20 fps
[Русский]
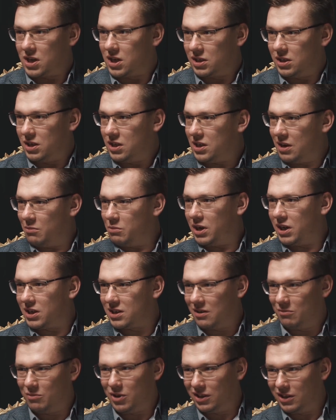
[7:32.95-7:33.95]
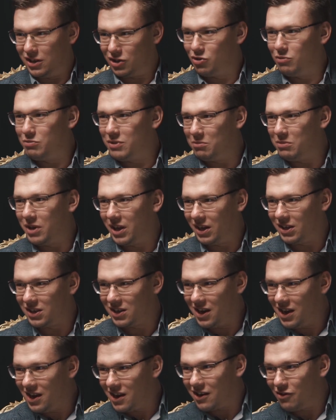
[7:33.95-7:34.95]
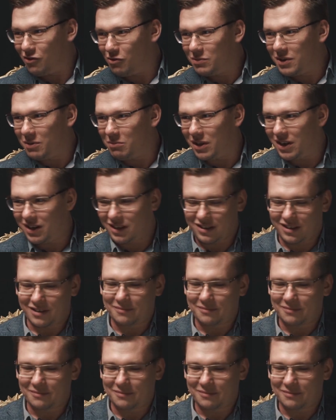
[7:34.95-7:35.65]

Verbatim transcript: как нельзя мерить команды, а что мне мерить, кому мне мерить,